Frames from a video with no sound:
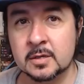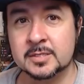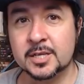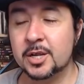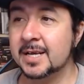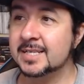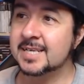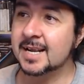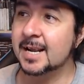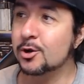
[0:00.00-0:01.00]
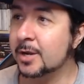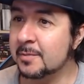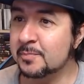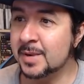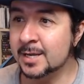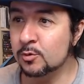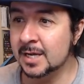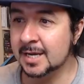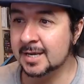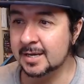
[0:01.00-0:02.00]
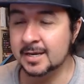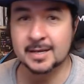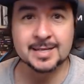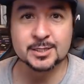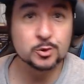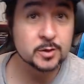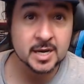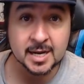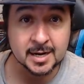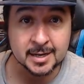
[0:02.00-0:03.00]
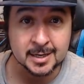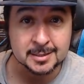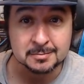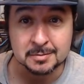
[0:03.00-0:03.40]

Señores, está claro que hay películas que destruyen carreras.